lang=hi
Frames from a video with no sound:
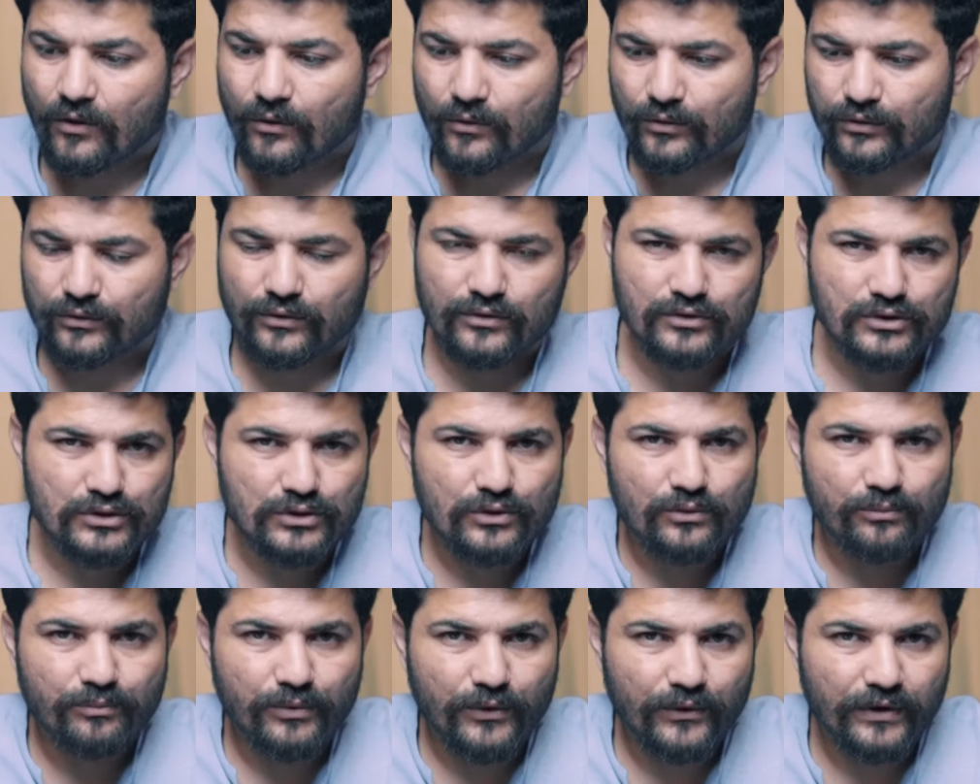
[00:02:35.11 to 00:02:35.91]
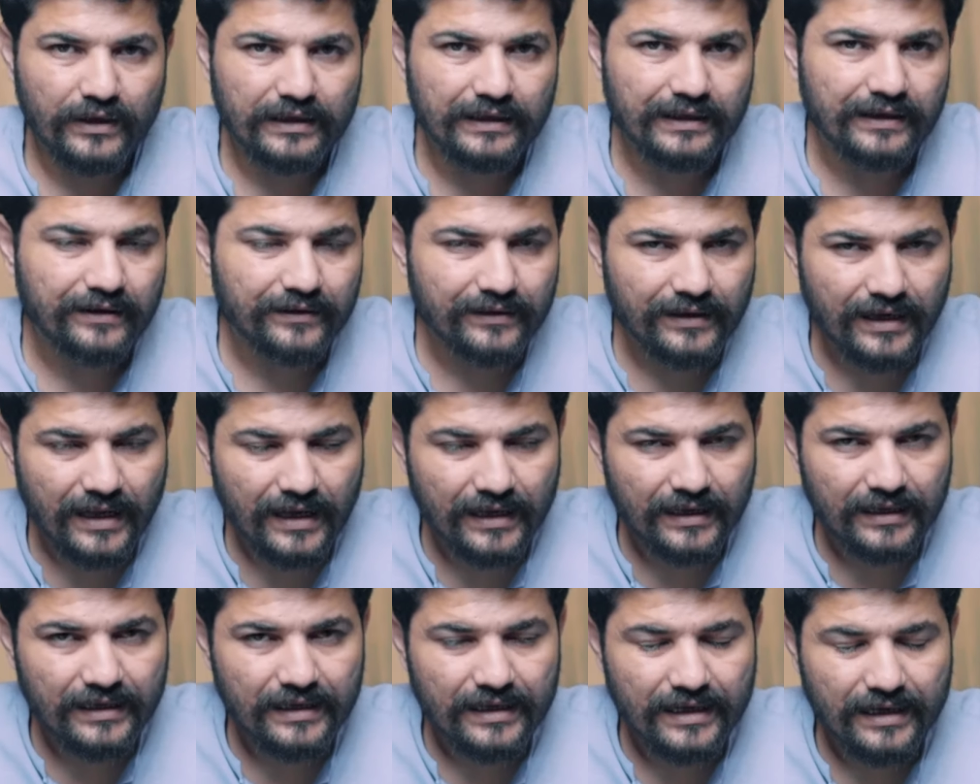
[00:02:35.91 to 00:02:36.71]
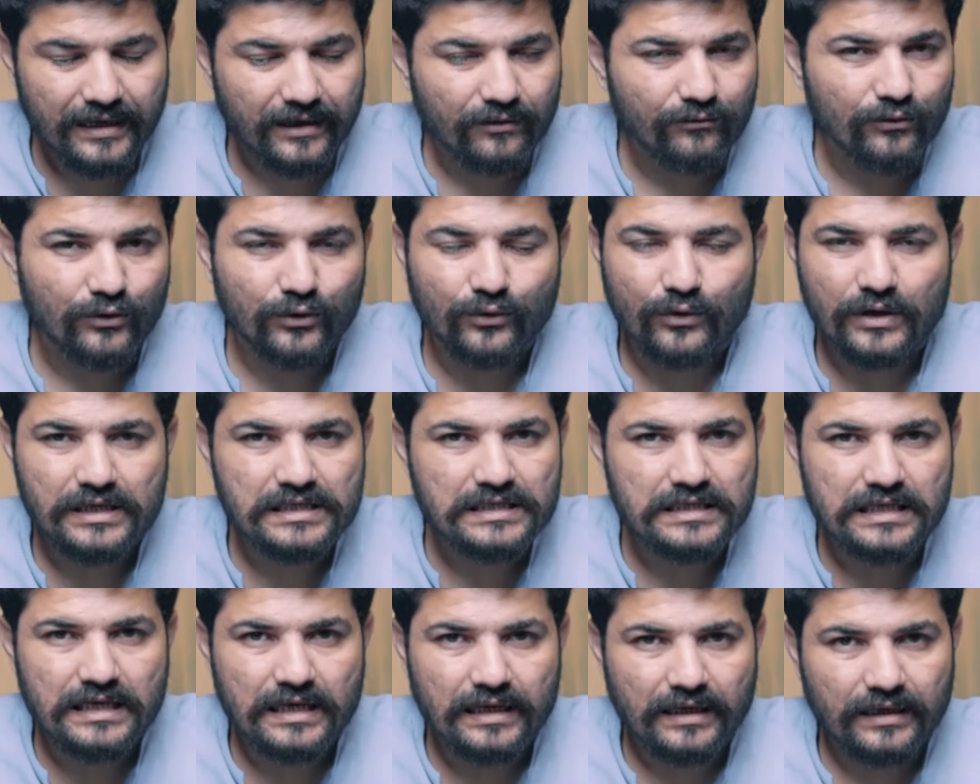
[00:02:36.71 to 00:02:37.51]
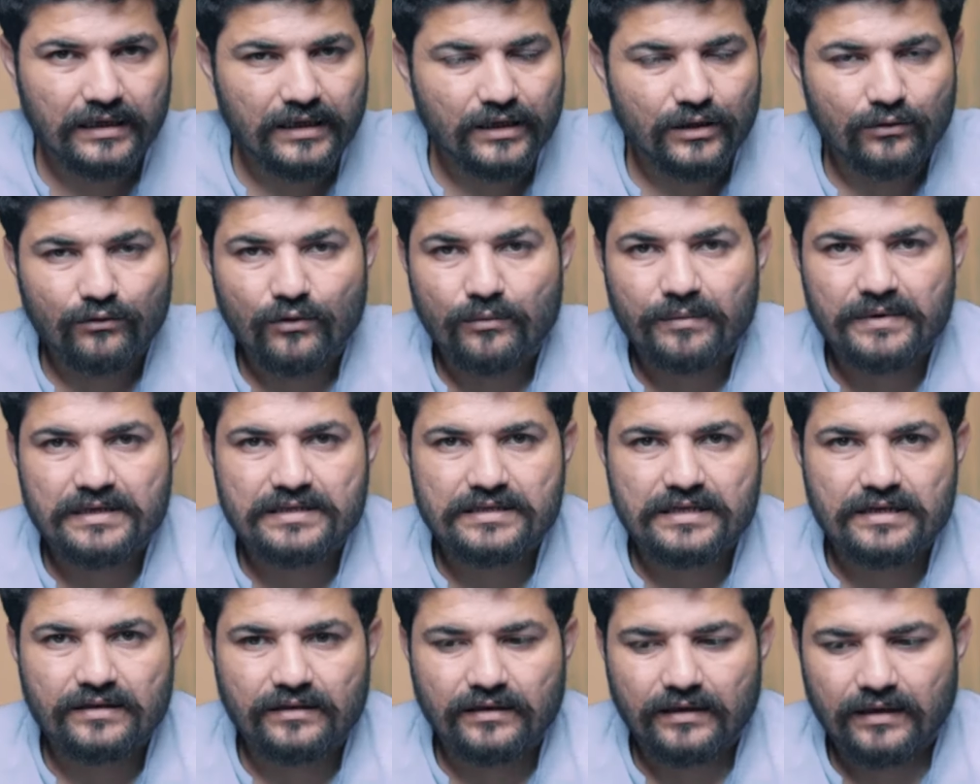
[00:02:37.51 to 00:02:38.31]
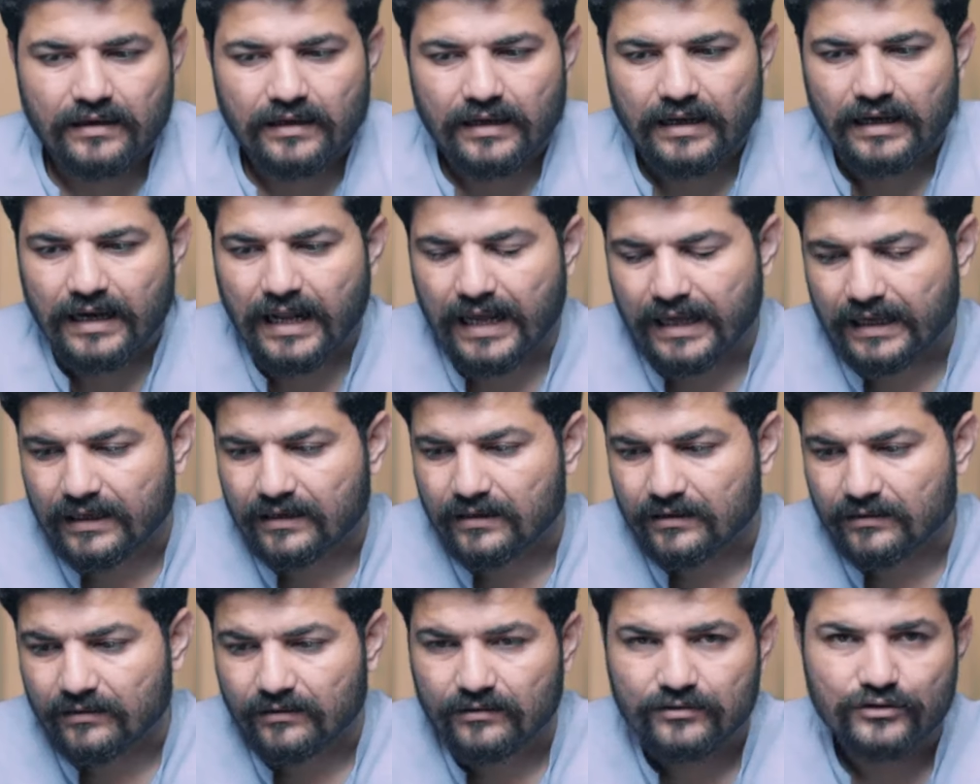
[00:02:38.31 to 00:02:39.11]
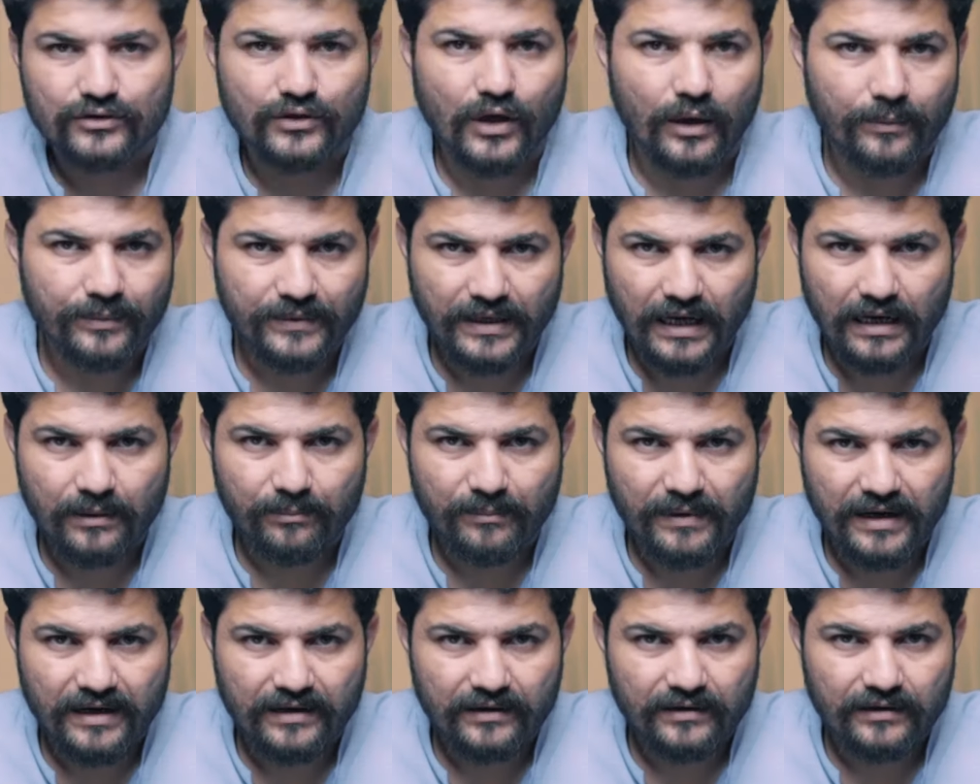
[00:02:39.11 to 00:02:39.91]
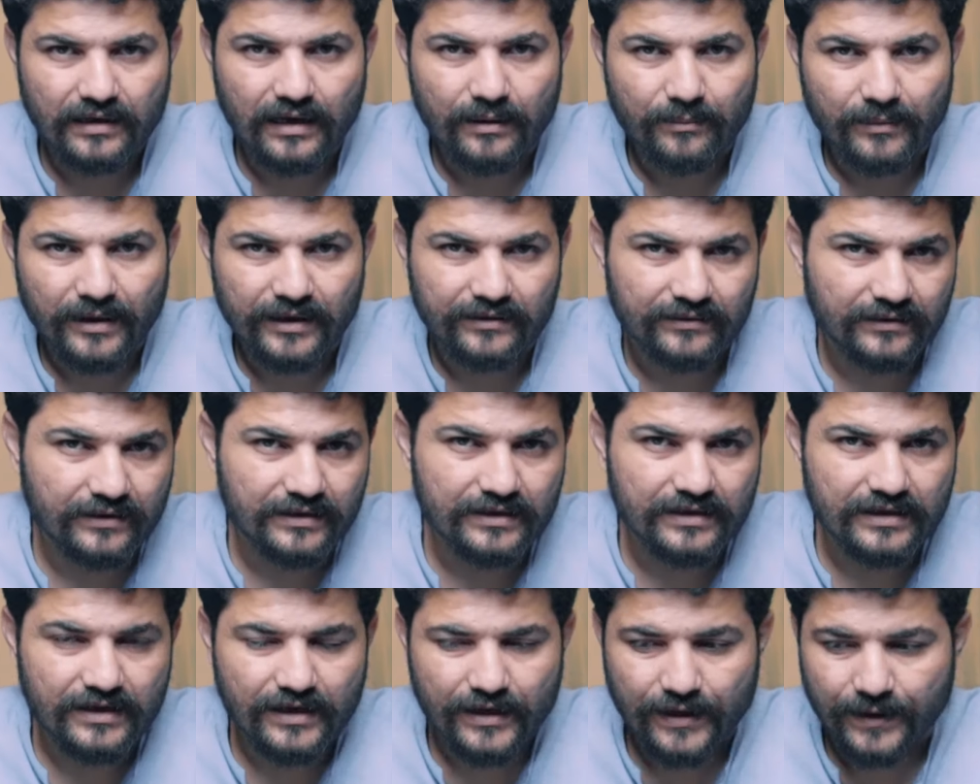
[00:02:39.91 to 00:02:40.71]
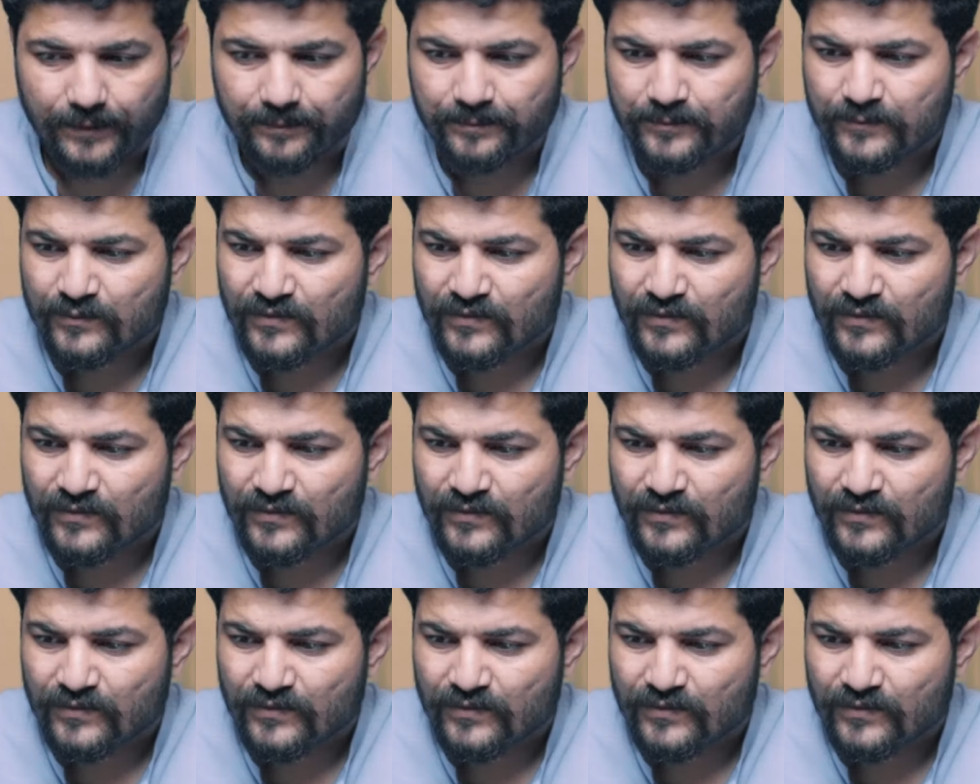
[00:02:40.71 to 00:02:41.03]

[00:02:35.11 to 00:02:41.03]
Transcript: उसको जो प्रोडक्ट नज़र आ रही है अगर वो उसको अच्छी लग गई तो वो परचेज़ कर रहा है लाइक शॉप टेनमेंट का मकसद ये है